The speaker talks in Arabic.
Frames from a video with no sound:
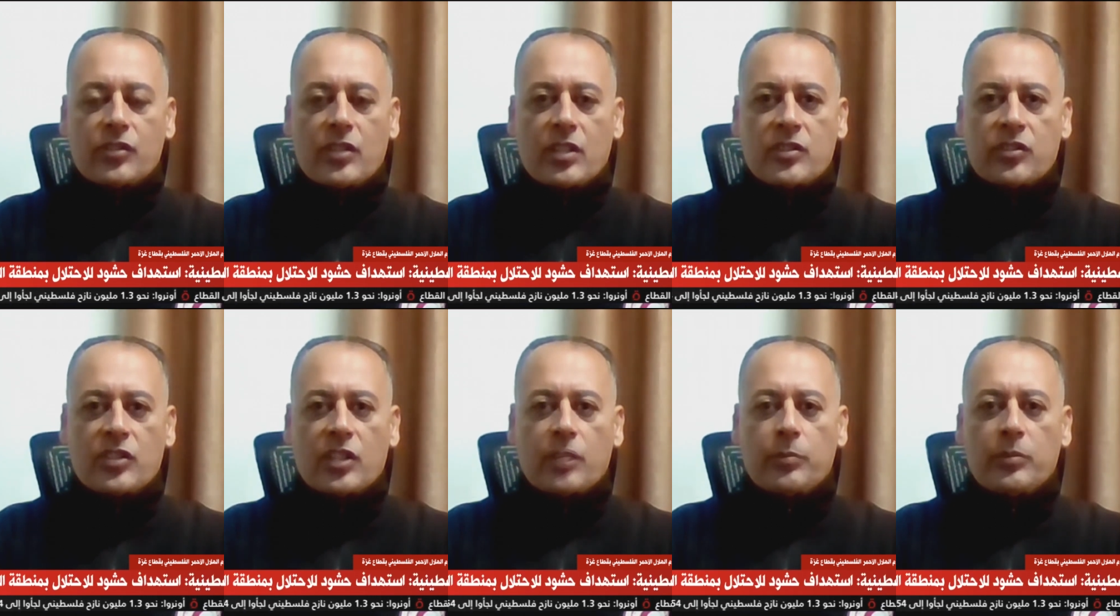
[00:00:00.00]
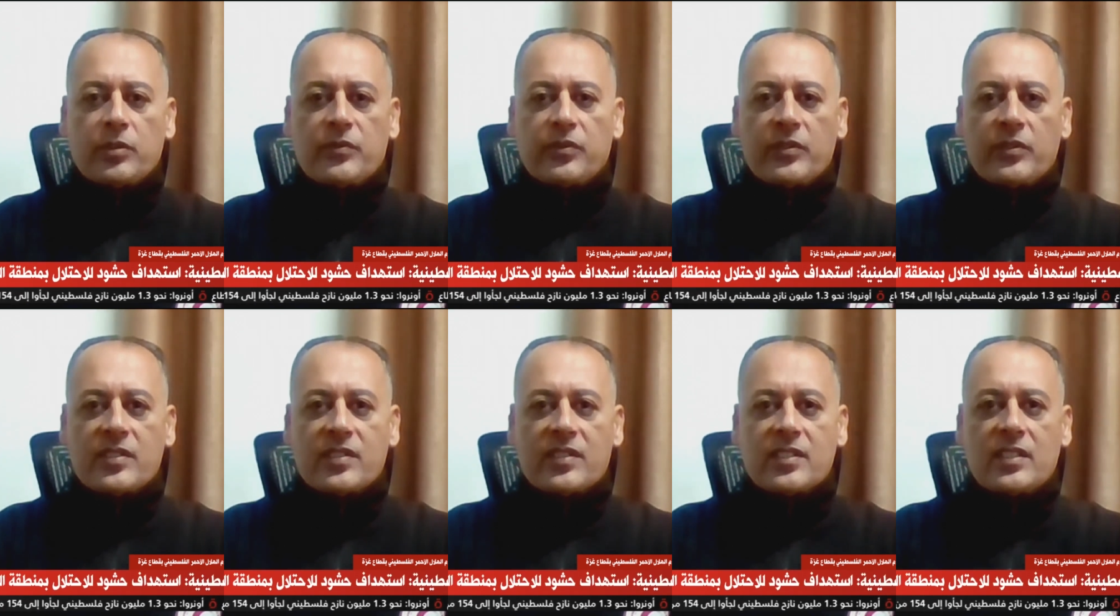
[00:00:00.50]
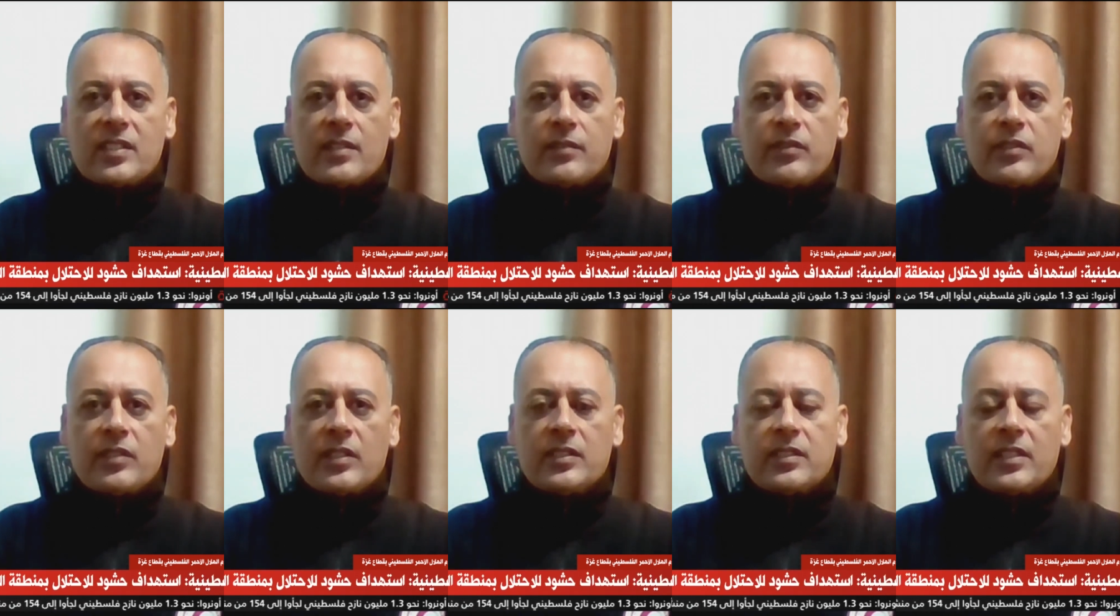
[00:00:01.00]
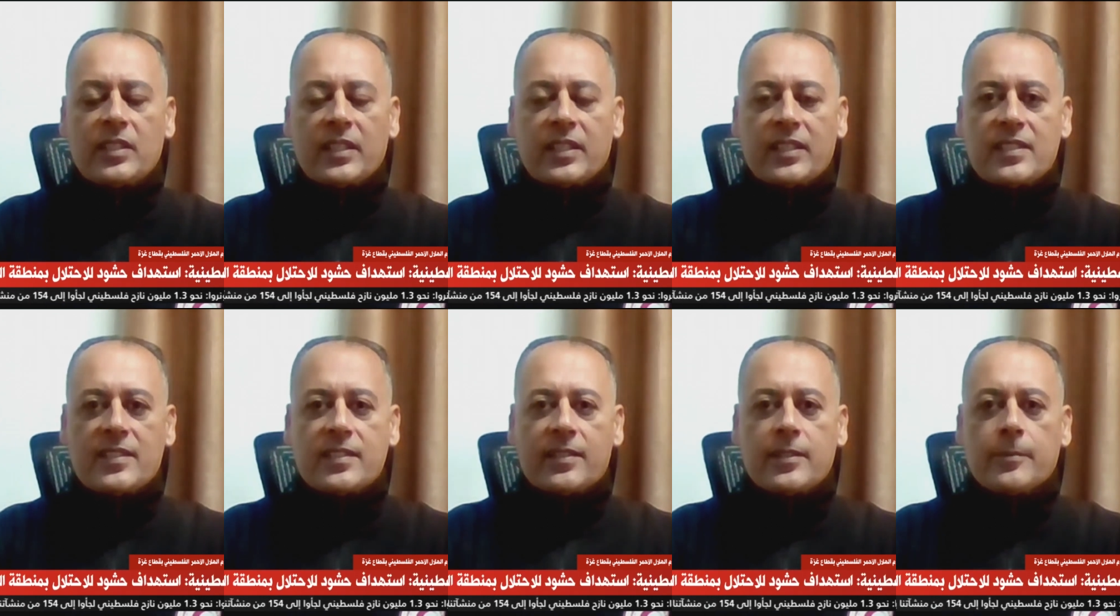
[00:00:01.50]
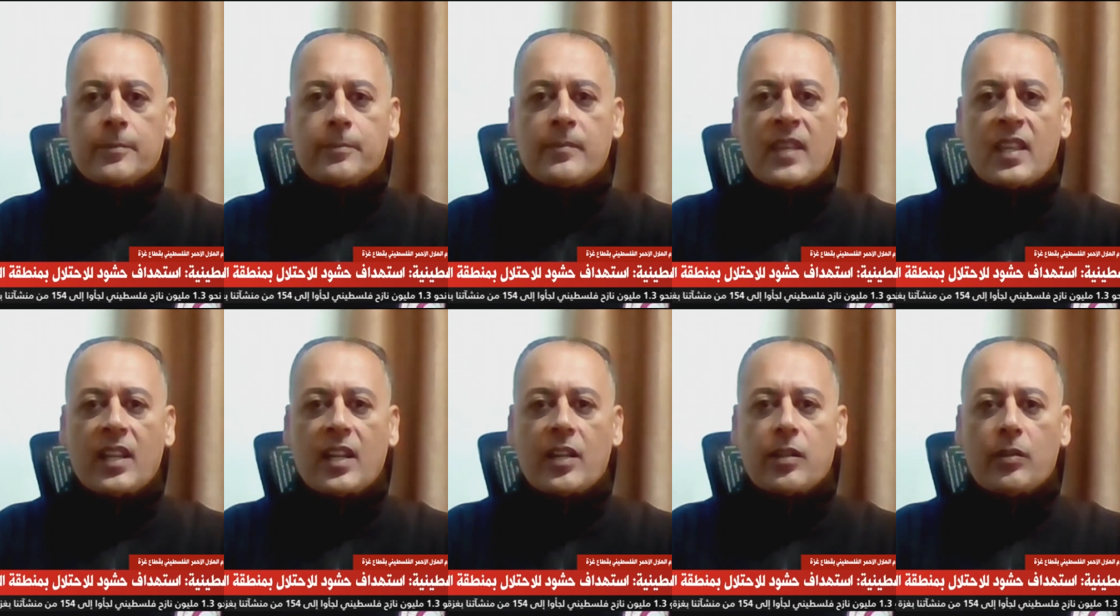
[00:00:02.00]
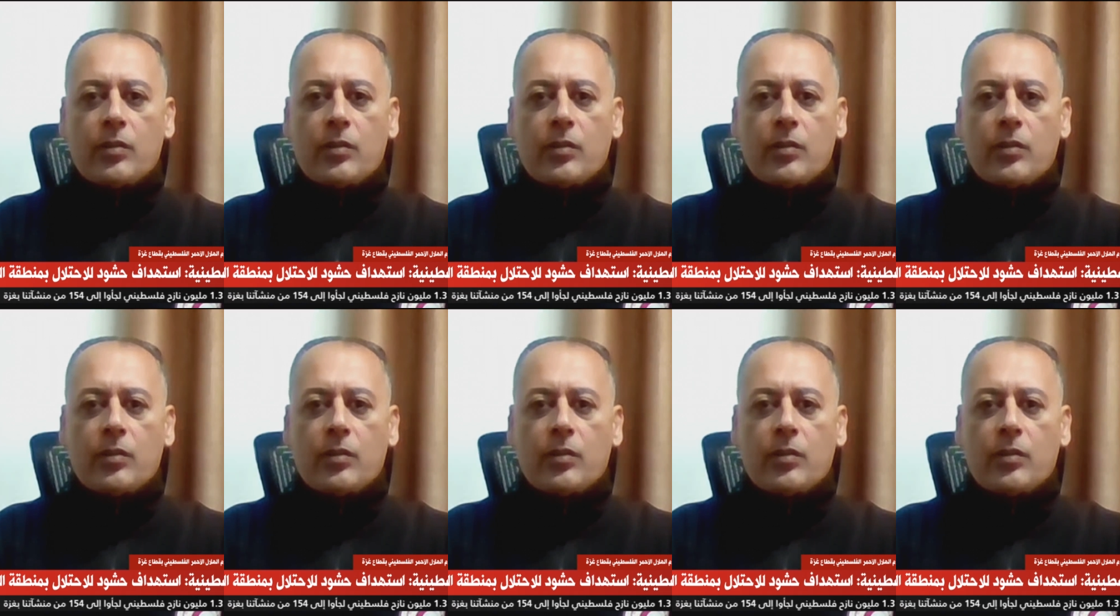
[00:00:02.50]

الشعب الفلسطيني في قطاع غزه،